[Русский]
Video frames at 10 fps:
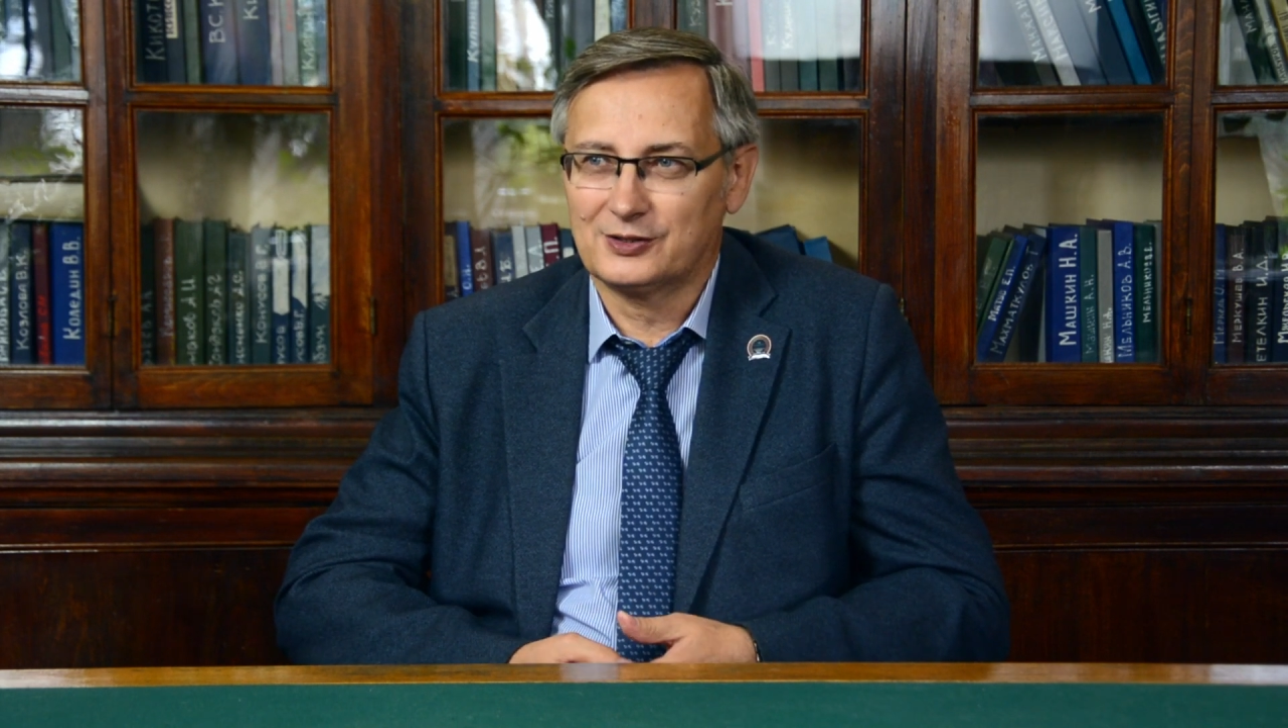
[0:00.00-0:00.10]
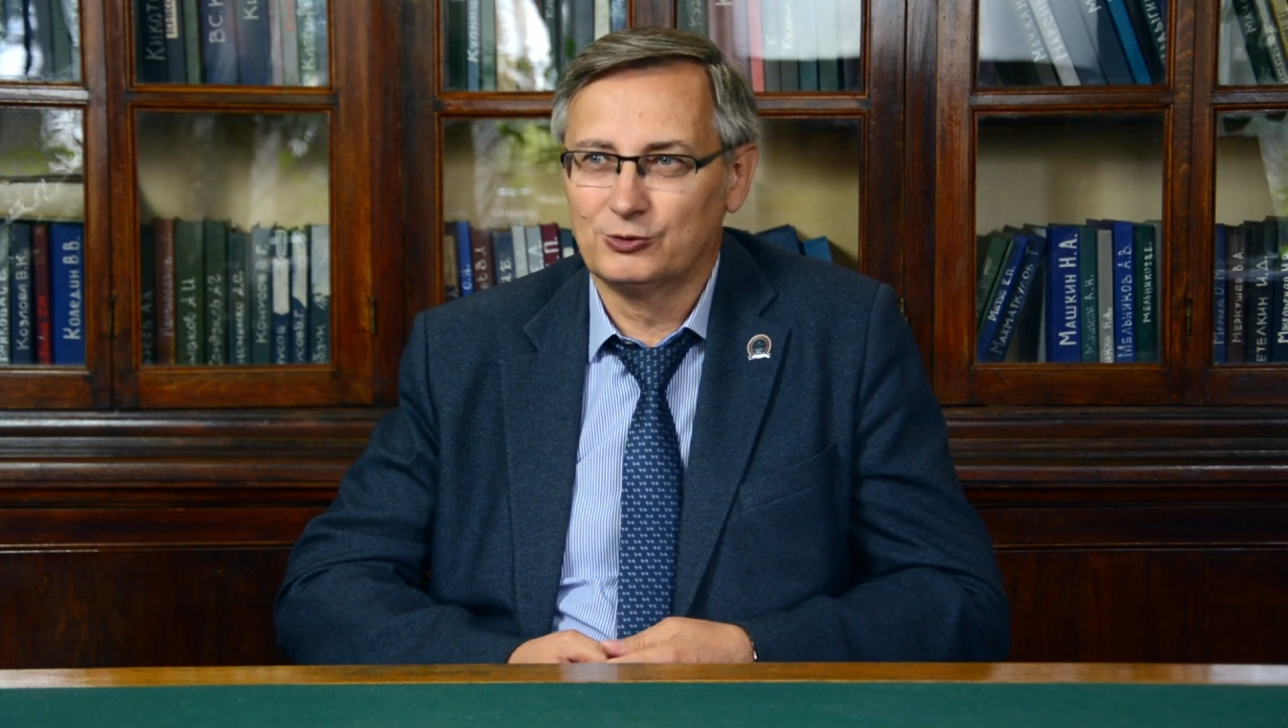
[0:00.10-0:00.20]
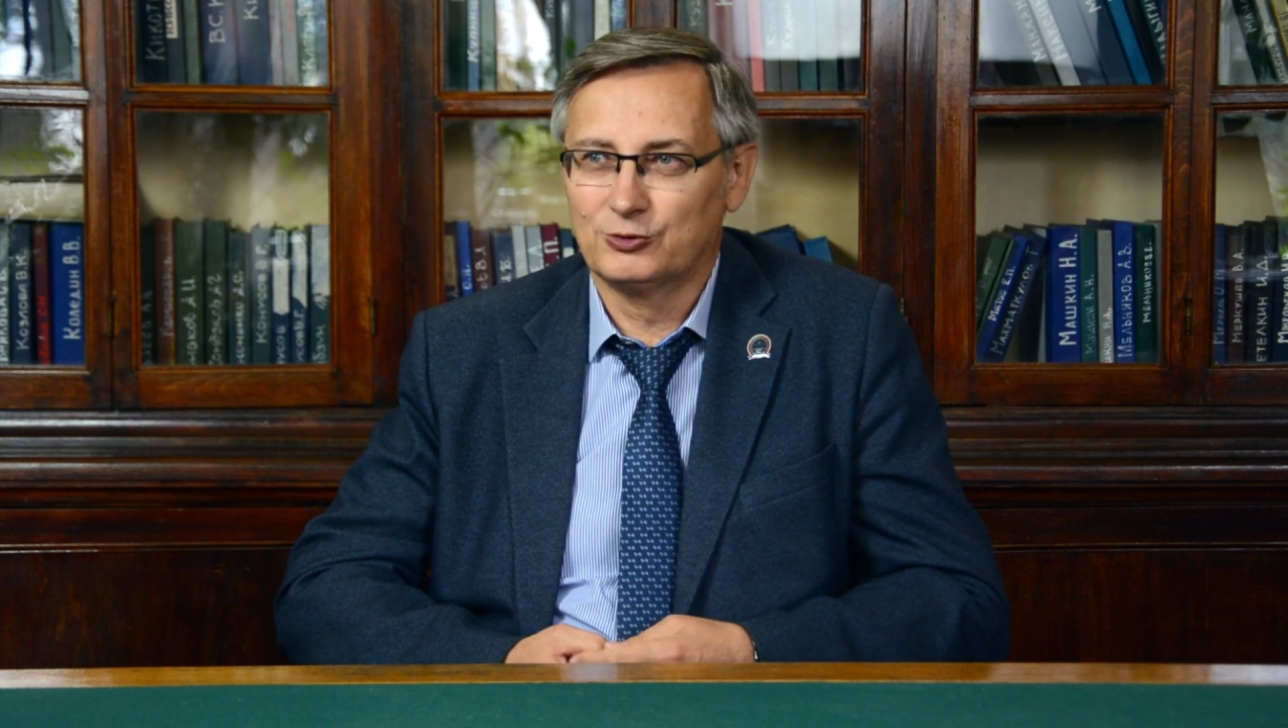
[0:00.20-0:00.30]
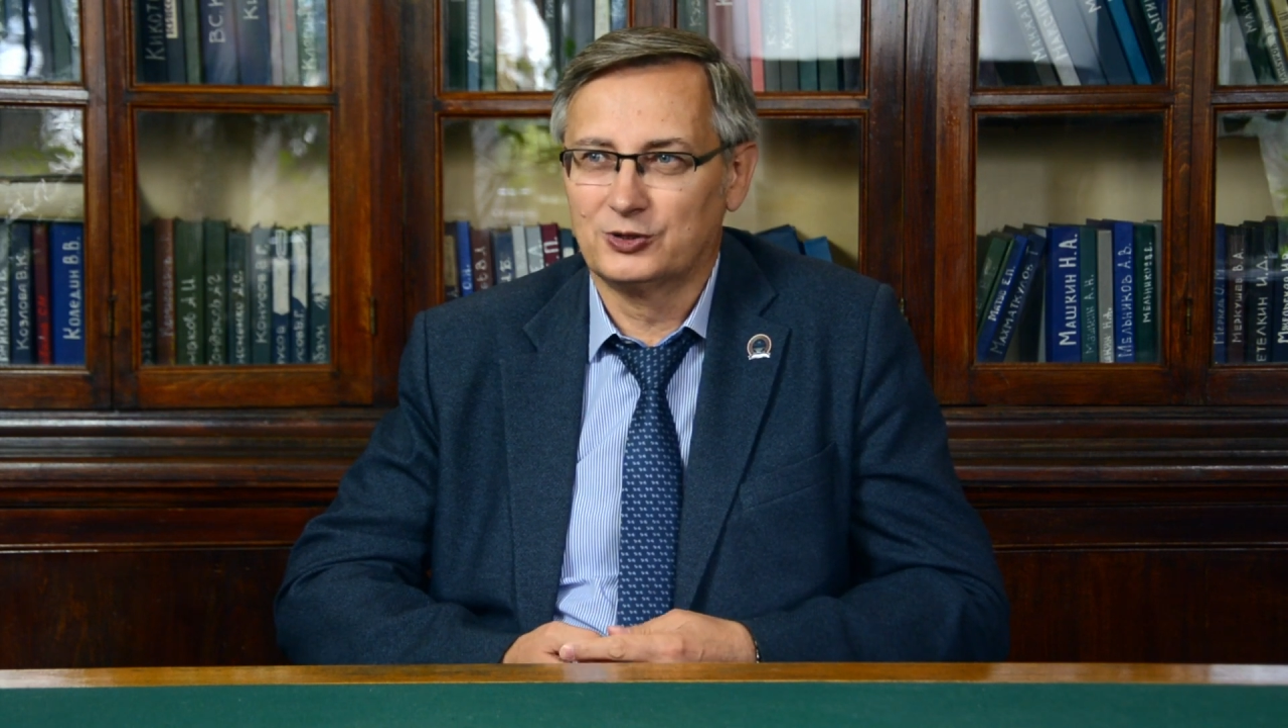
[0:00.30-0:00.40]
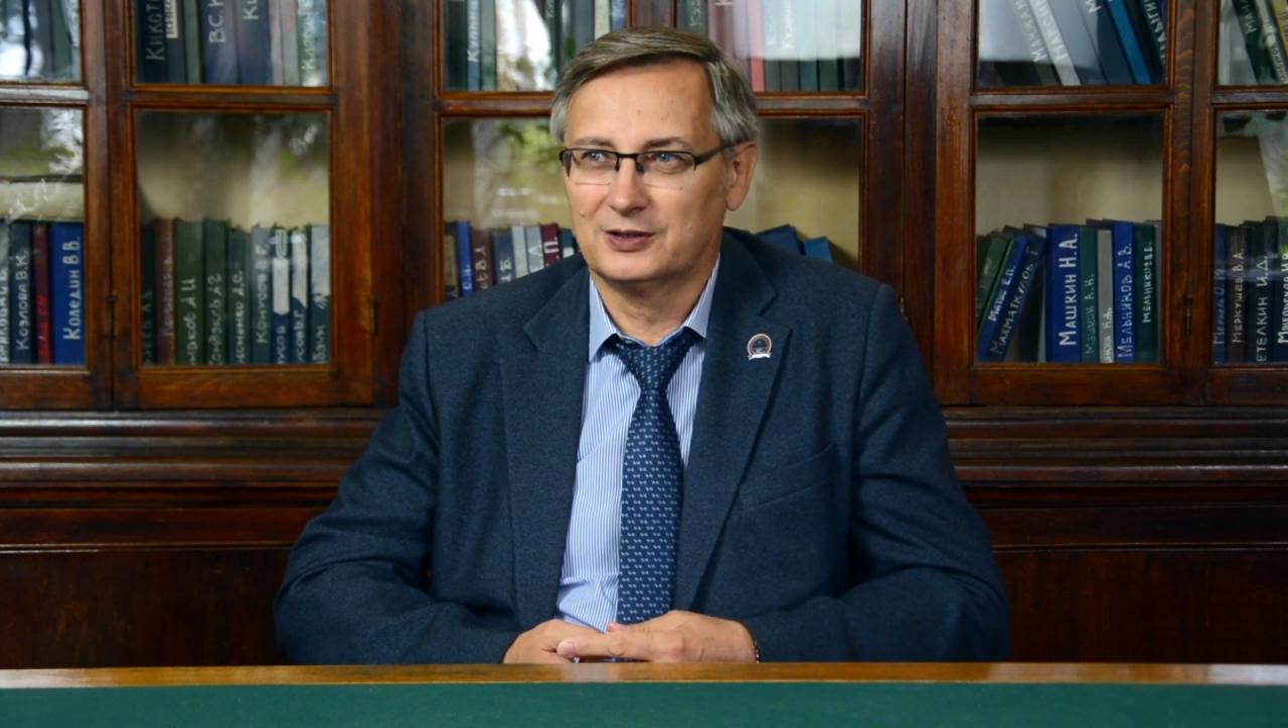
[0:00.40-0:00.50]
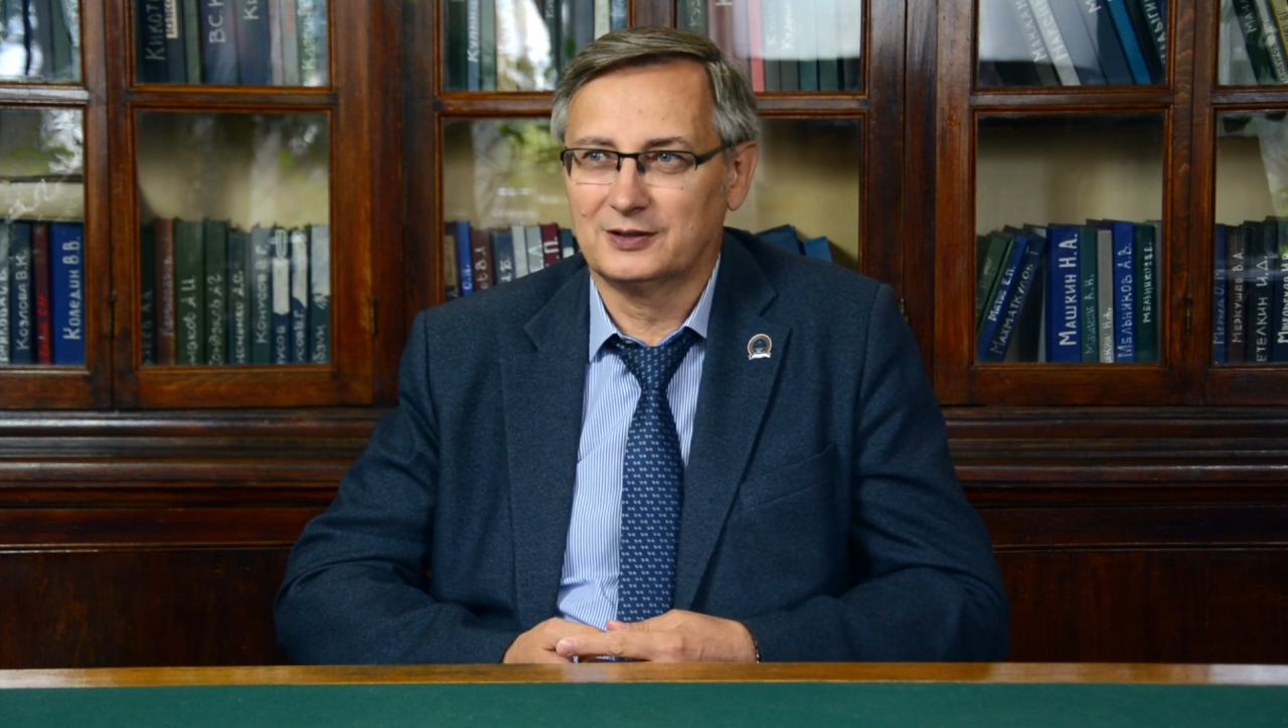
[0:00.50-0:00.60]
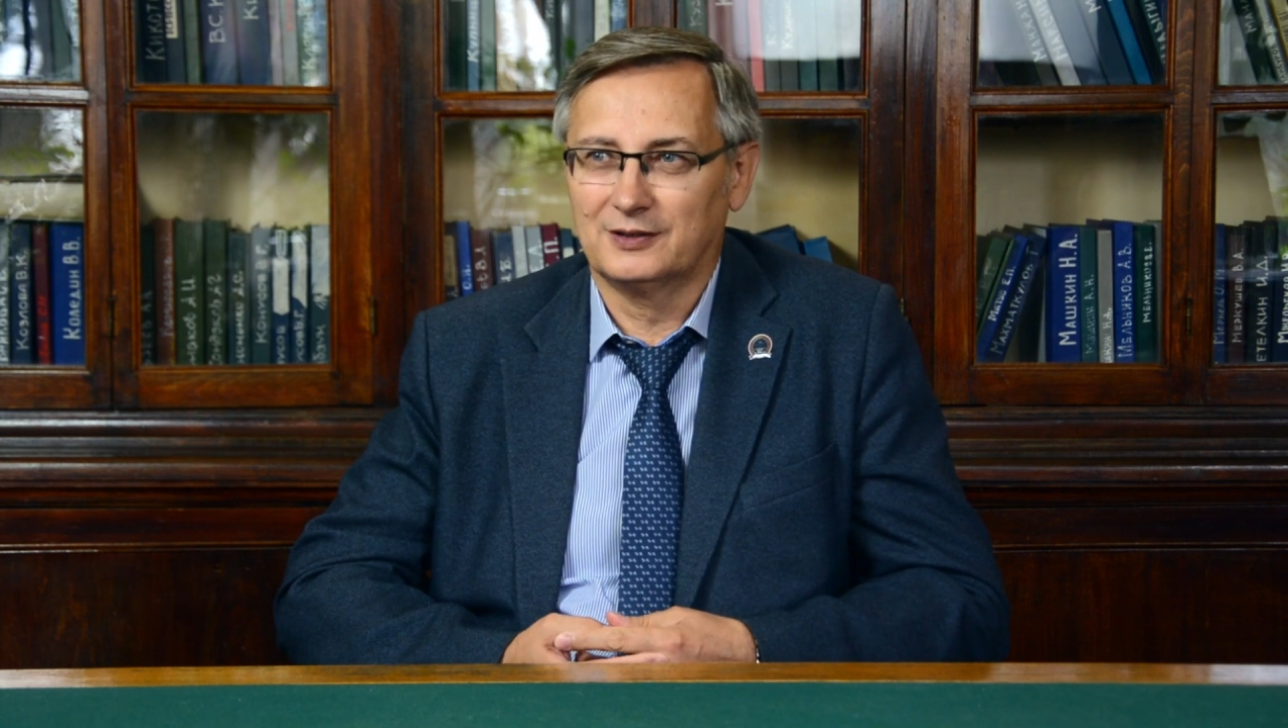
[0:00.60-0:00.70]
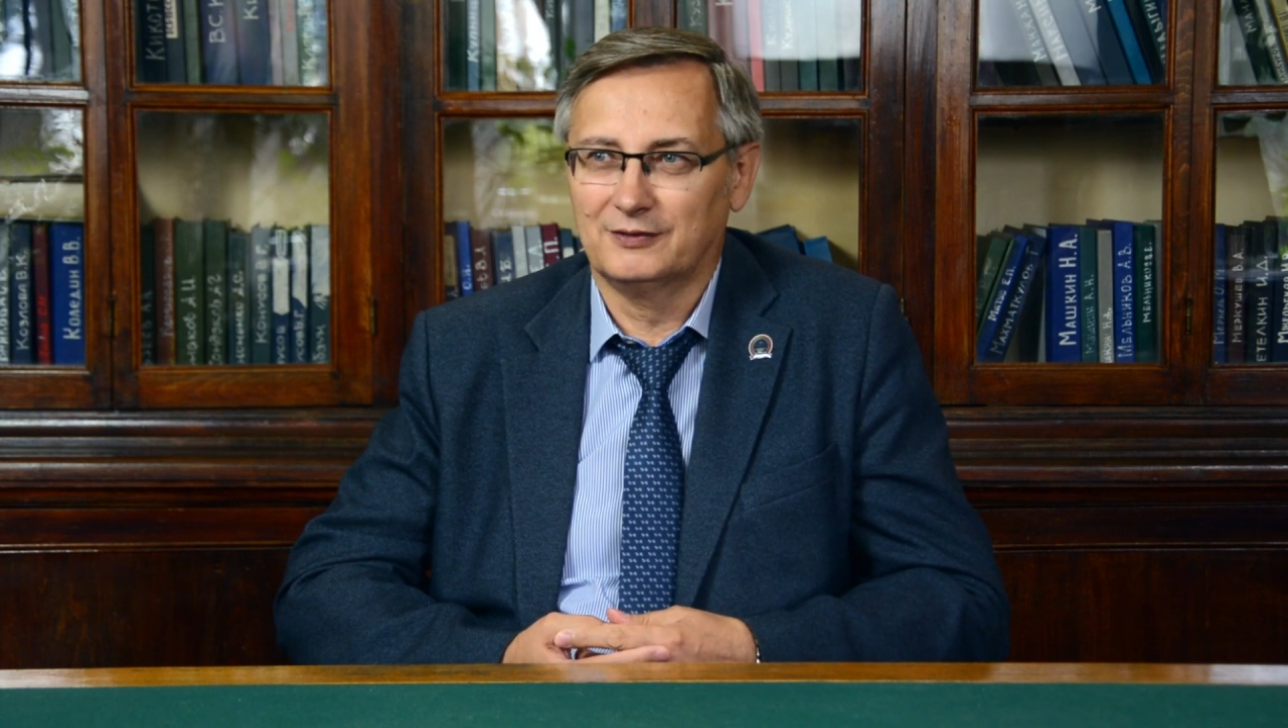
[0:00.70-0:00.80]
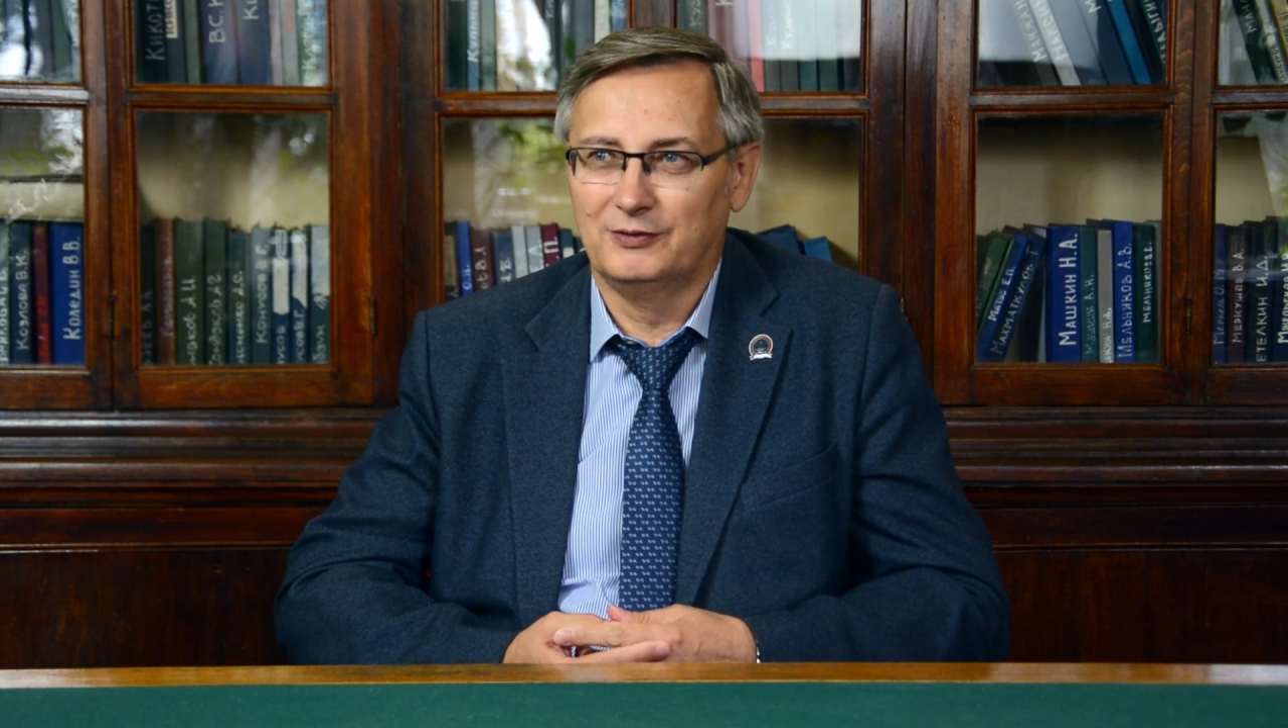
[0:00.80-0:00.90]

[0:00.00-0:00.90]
сложно